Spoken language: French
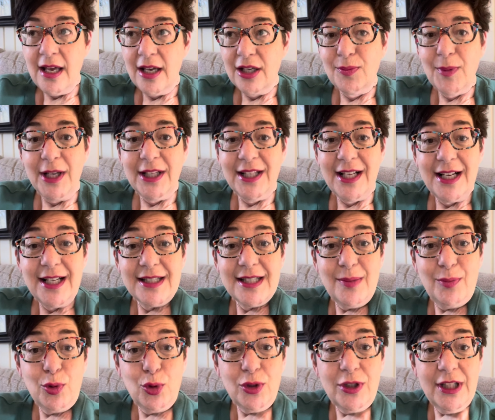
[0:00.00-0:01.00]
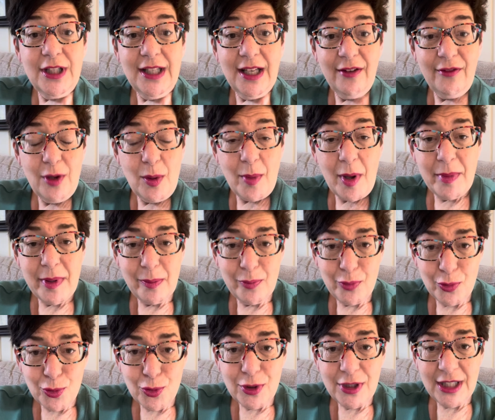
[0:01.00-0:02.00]
Je m'en allais dire beaucoup d'énervement, mais
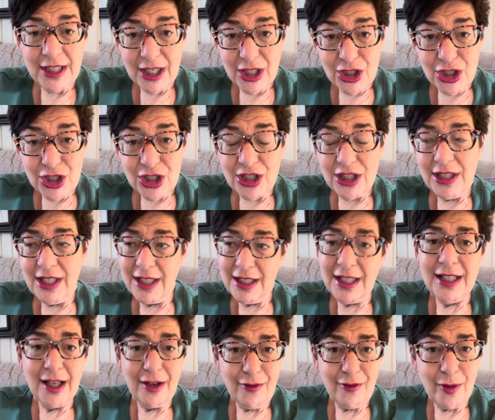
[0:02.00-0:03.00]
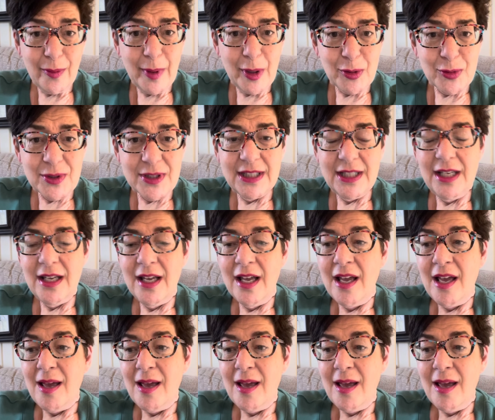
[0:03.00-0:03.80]
beaucoup d'énergie et d'énervement aussi.